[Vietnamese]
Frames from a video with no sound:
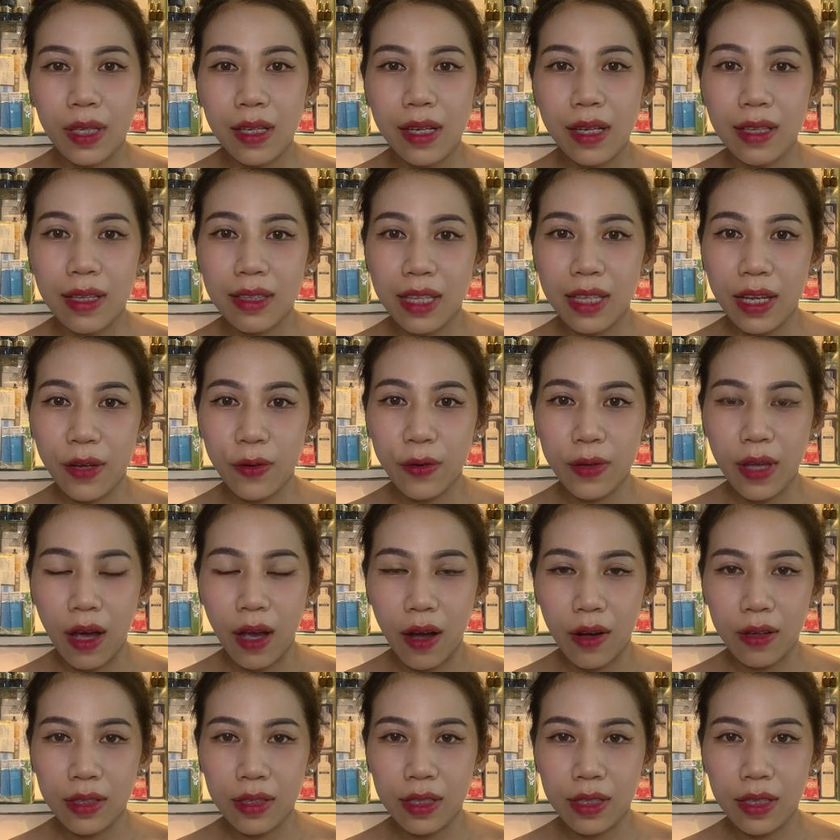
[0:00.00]
cần theo
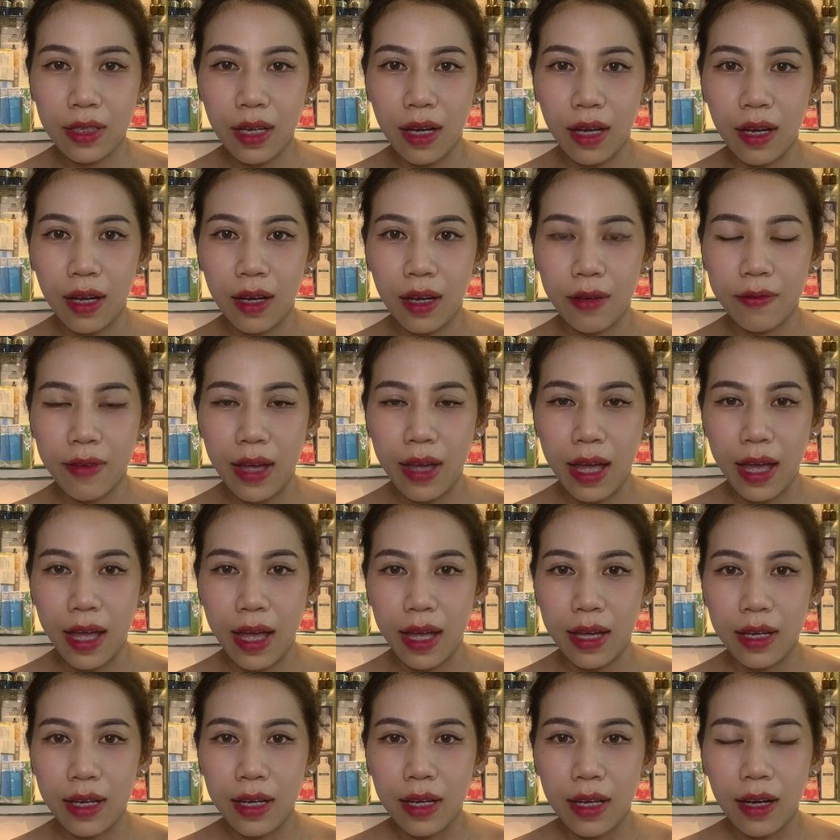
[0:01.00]
dõi à,
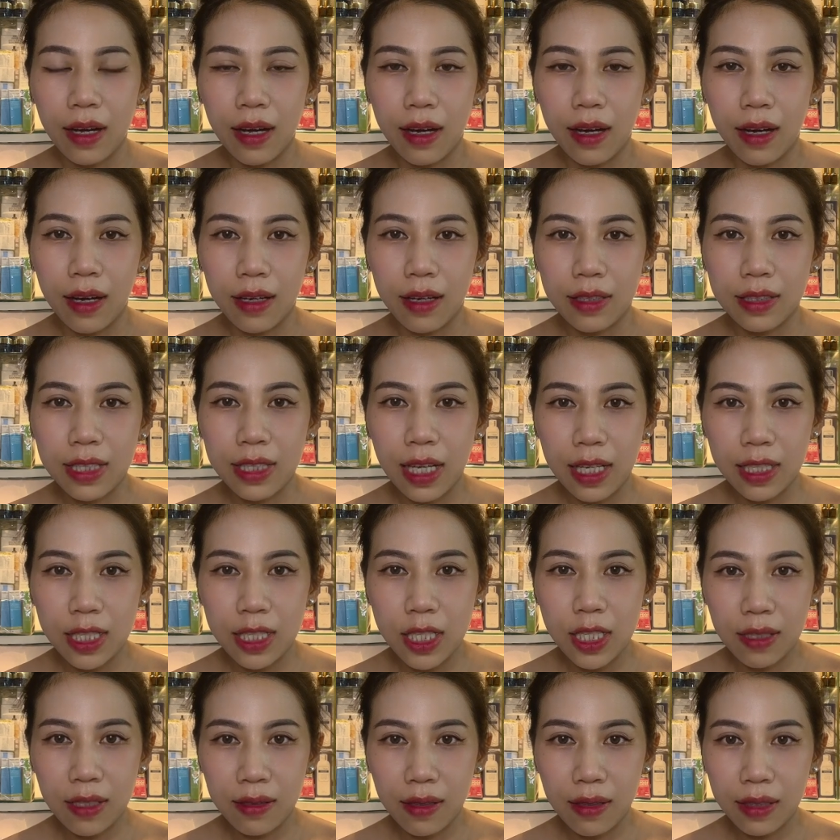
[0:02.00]
và à, nhận
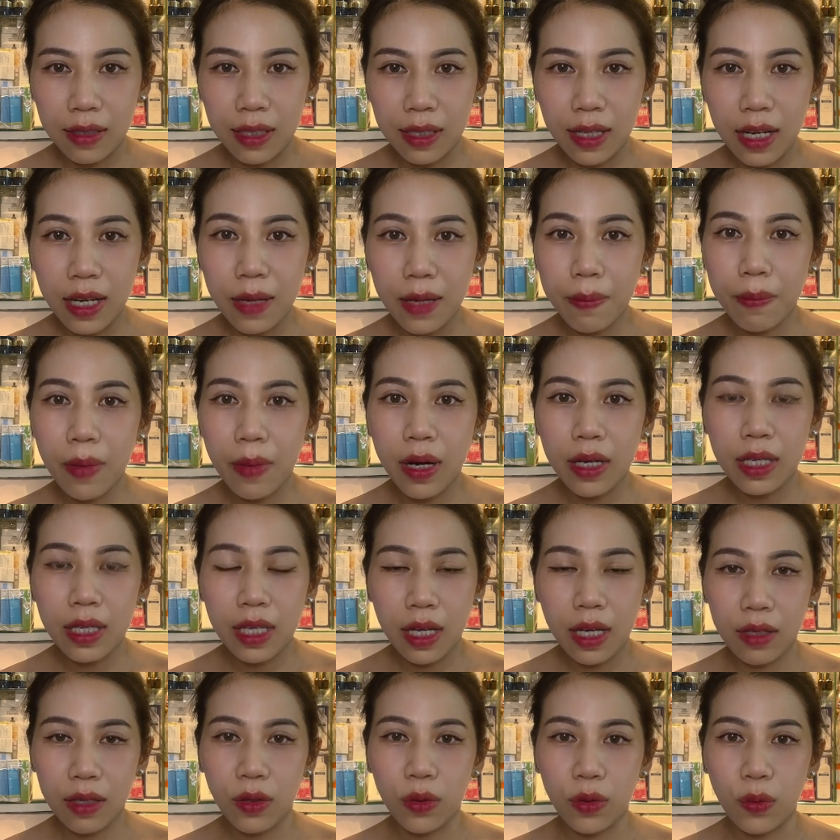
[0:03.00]
được những cái clip mới
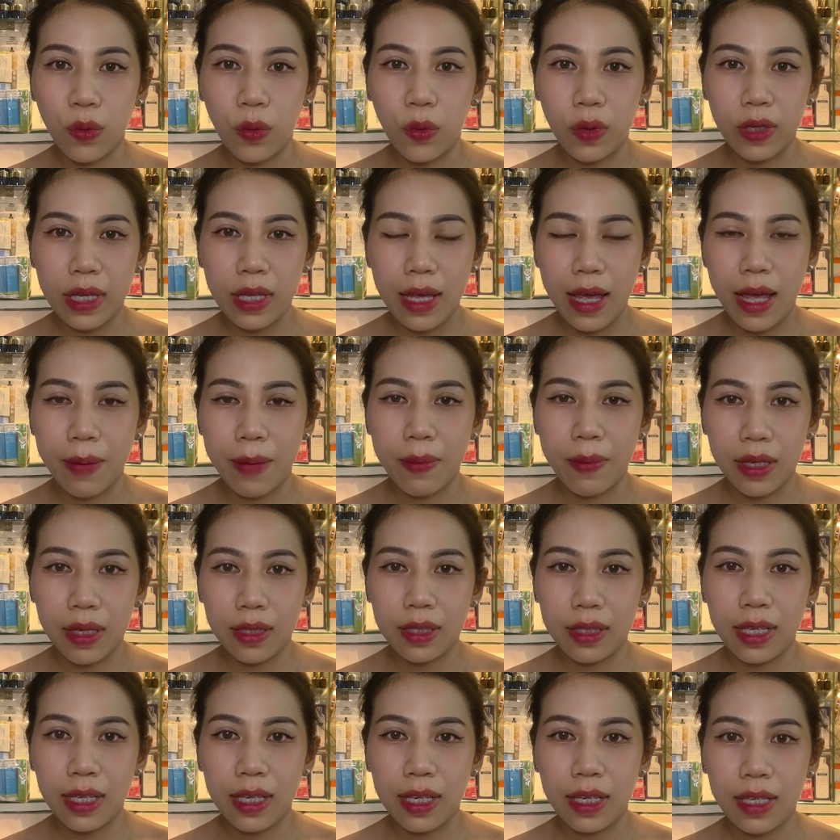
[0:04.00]
nhất của nhà
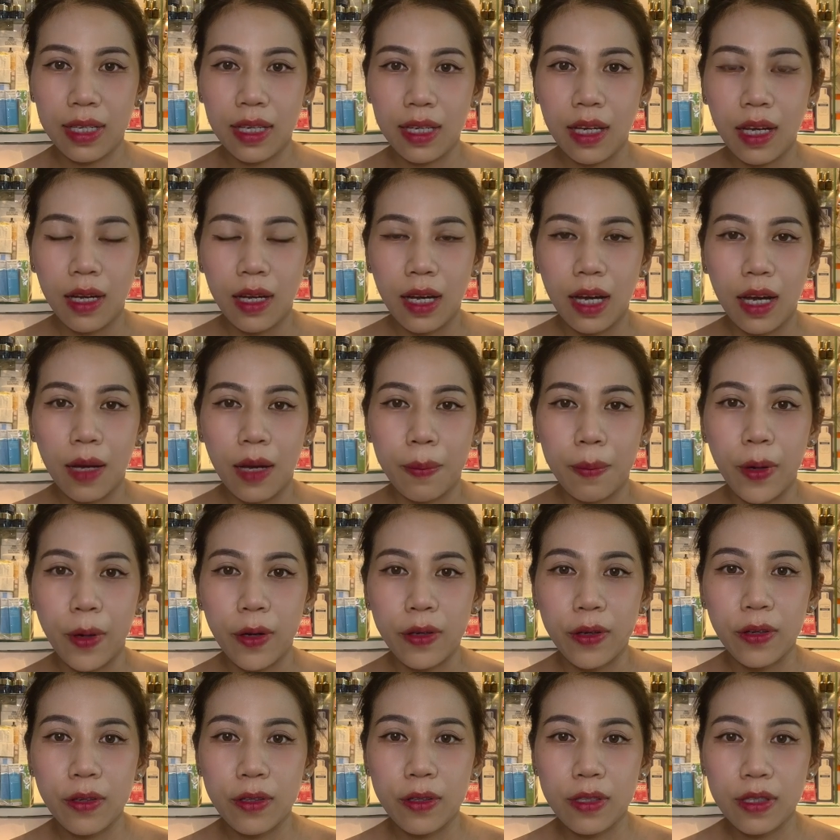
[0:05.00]
mình thì à,
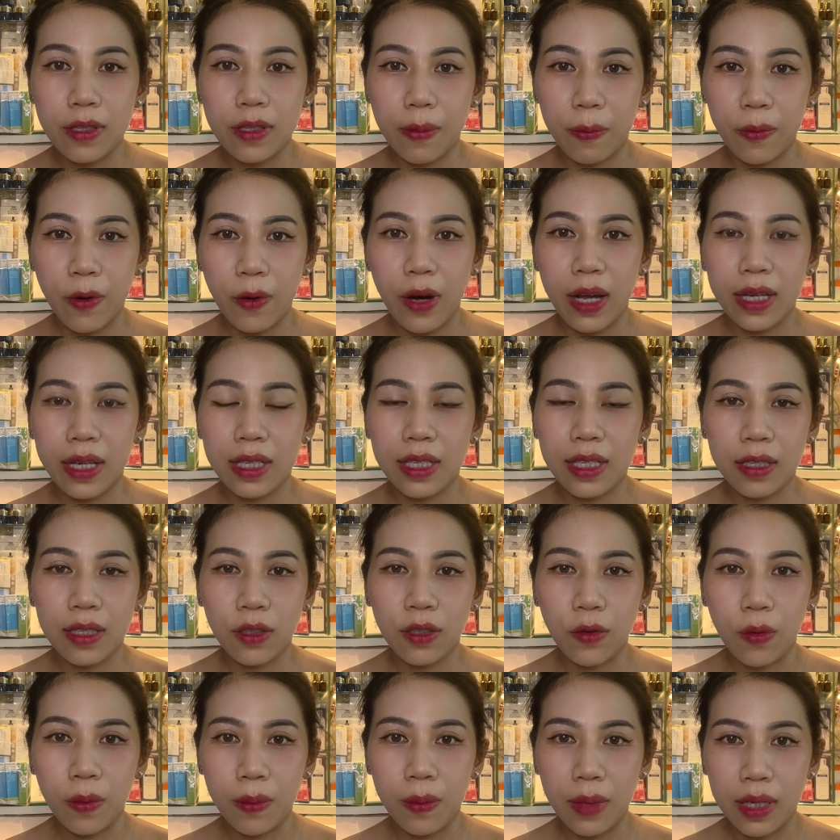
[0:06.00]
mọi người subscribe kênh
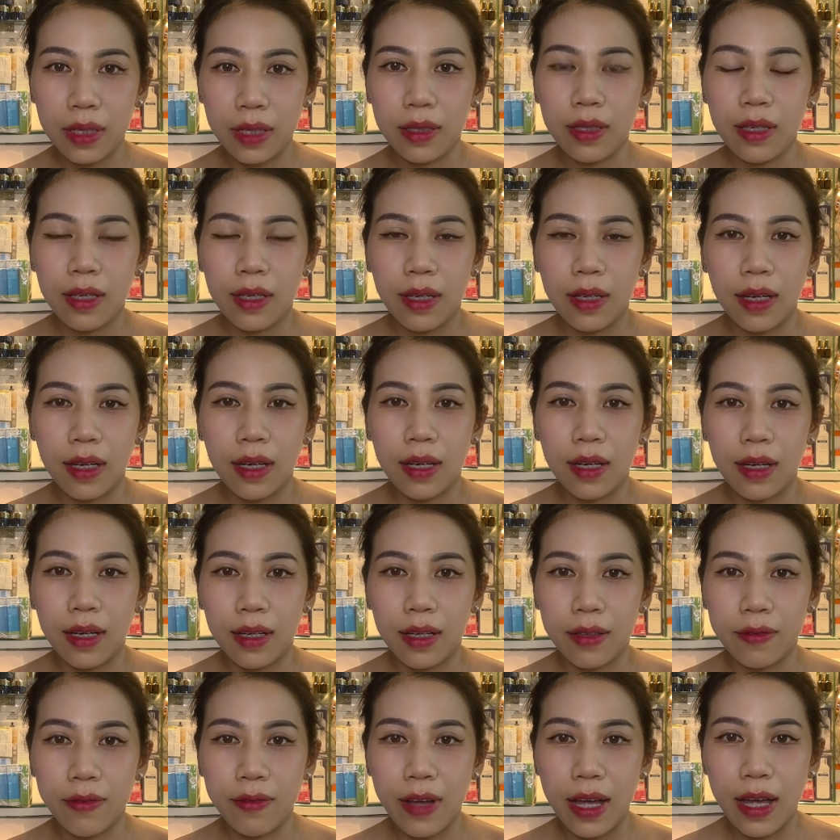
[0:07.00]
của mình
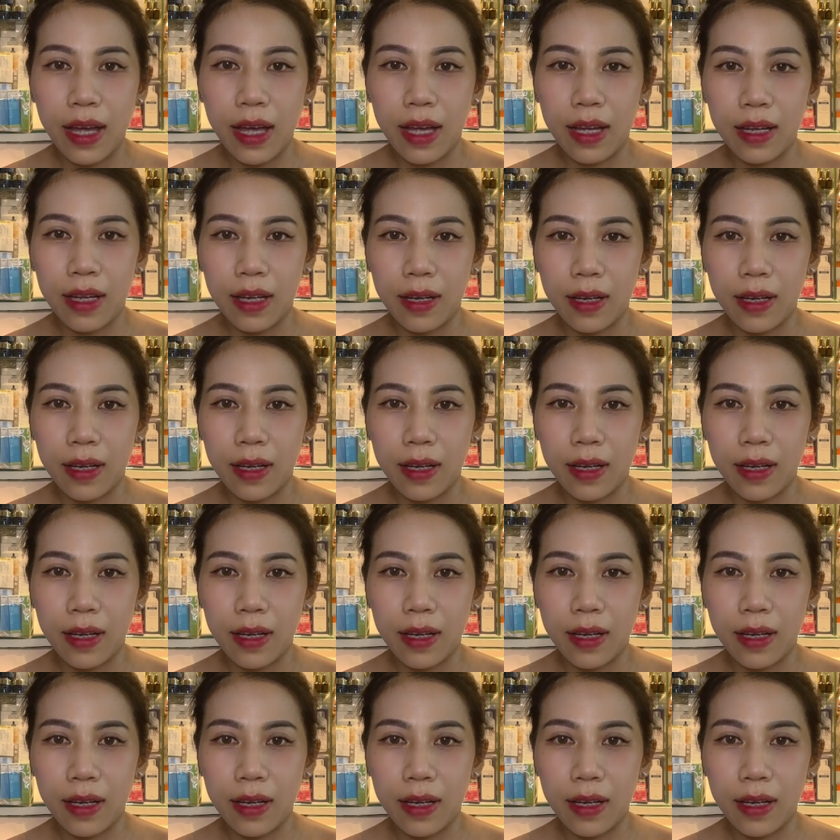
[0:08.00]
à, và